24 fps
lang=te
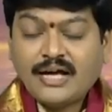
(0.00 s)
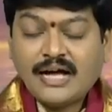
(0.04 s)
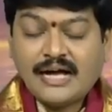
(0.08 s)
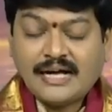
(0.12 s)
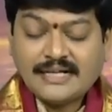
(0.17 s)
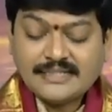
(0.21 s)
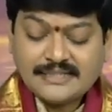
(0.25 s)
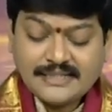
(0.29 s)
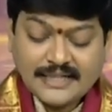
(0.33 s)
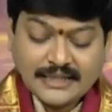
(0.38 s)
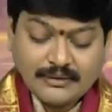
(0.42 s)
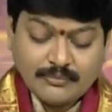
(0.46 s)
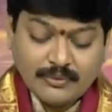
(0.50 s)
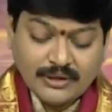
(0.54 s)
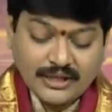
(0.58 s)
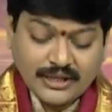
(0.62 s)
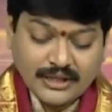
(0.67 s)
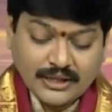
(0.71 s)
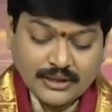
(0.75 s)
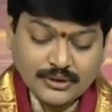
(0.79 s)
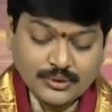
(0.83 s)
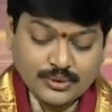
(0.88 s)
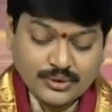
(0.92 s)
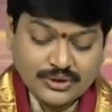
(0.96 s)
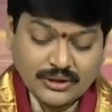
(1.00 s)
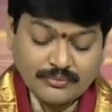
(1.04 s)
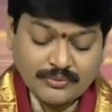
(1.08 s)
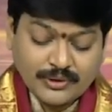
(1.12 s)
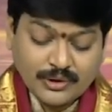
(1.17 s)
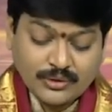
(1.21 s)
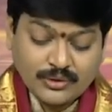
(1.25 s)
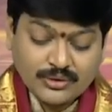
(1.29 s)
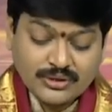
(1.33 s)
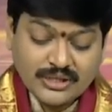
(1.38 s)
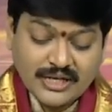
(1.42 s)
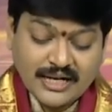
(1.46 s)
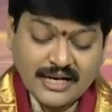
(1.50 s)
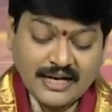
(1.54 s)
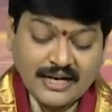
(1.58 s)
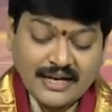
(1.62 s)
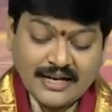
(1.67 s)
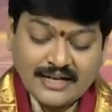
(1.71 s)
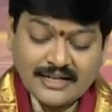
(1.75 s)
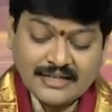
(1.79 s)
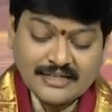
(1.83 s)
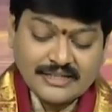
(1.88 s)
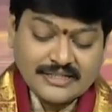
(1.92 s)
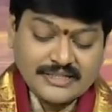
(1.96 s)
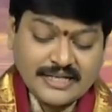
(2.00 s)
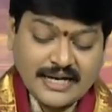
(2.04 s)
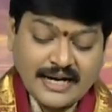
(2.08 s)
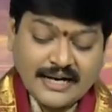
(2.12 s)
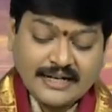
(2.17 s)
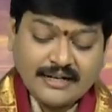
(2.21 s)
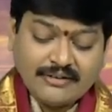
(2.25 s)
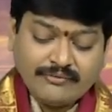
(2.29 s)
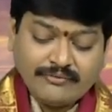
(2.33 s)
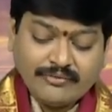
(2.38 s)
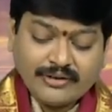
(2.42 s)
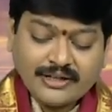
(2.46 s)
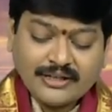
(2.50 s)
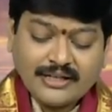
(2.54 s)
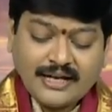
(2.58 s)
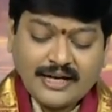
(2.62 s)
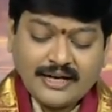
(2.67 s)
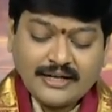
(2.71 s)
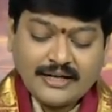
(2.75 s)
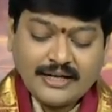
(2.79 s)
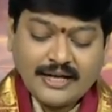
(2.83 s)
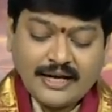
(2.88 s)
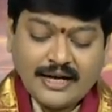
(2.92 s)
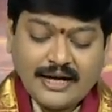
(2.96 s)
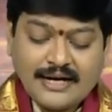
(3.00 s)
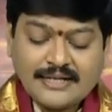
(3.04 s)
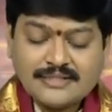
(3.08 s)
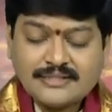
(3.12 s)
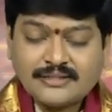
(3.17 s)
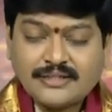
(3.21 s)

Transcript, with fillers: ఇక ఆధ్యాత్మికంగా చూసినప్పుడు ఈ రోజున శాఖవ్రతాన్ని